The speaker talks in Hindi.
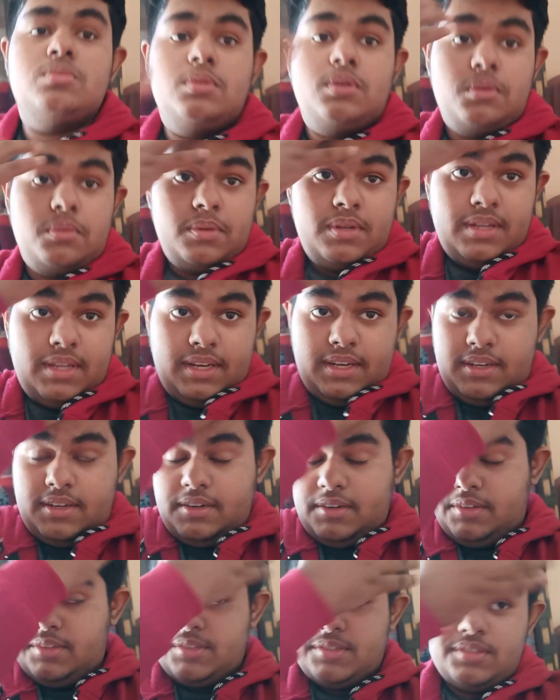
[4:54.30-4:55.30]
सुबह को भी नाइन
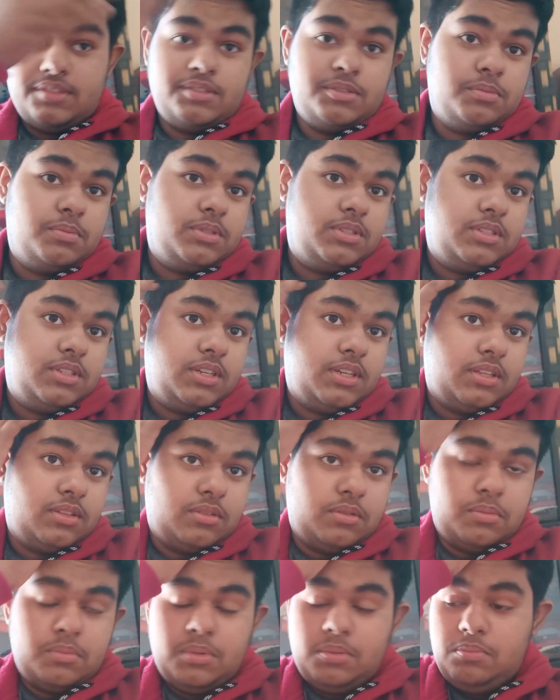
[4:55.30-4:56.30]
ट्वेंटी सिक्स बज गया है
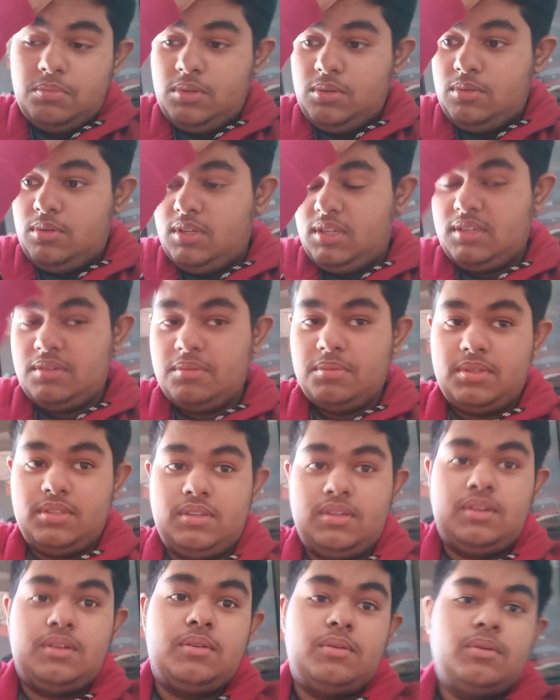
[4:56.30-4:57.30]
तो मम्मी को लेके मैं
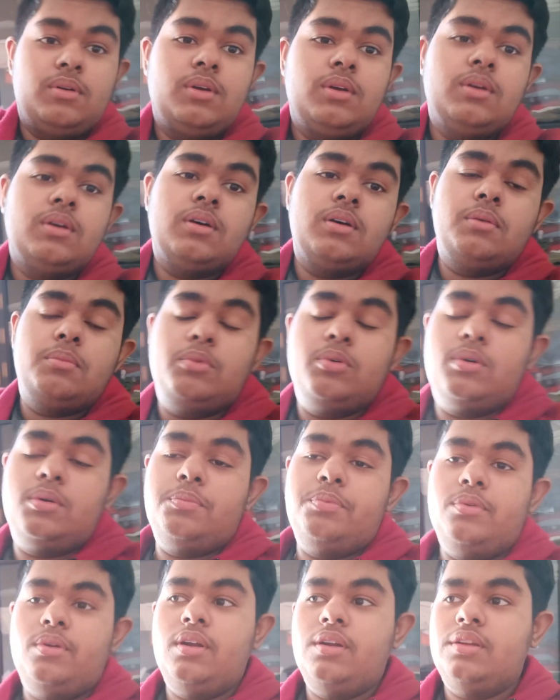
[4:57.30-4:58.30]
जा रहा हूँ हम लोग
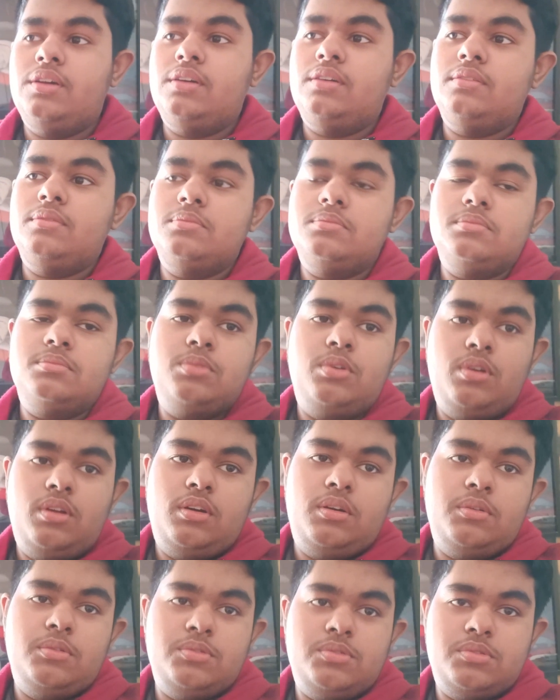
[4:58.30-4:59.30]
को पुराना
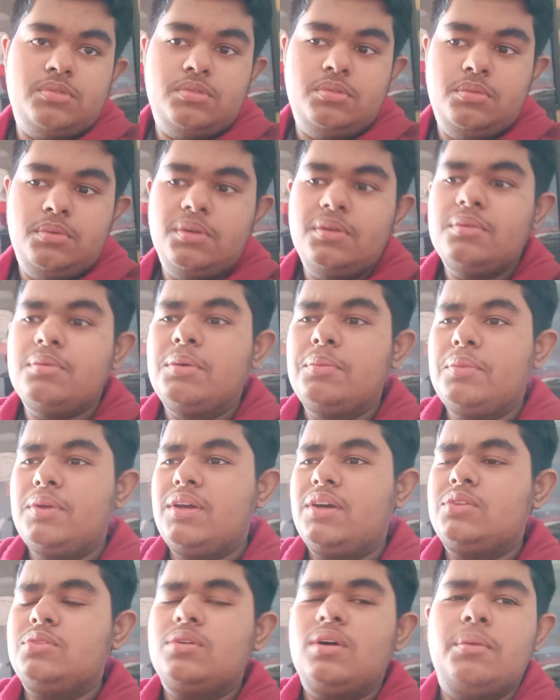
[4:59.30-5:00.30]
गाँव स्कूल में
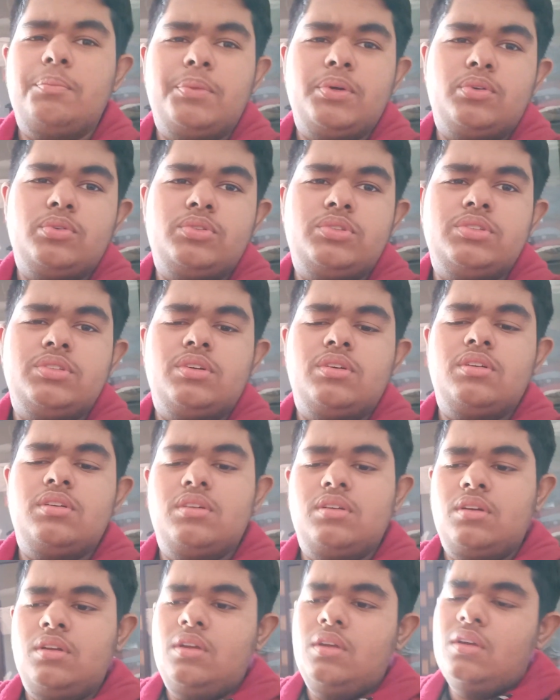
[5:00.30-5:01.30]
मम्मी का जो वहाँ पे कुछ
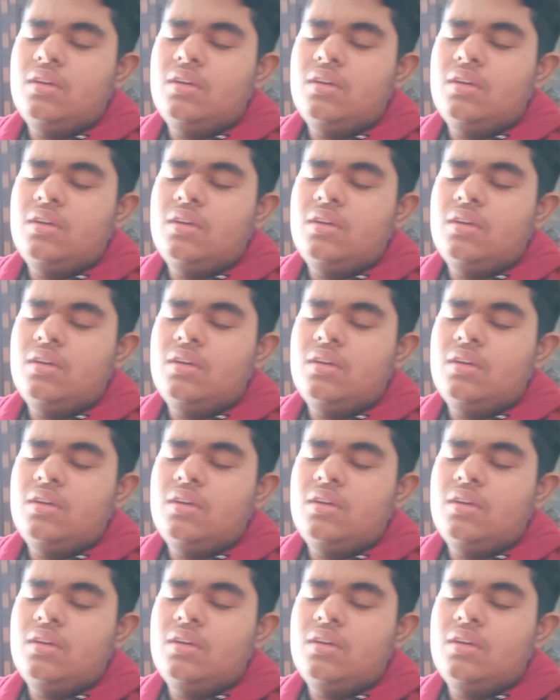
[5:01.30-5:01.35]
आ,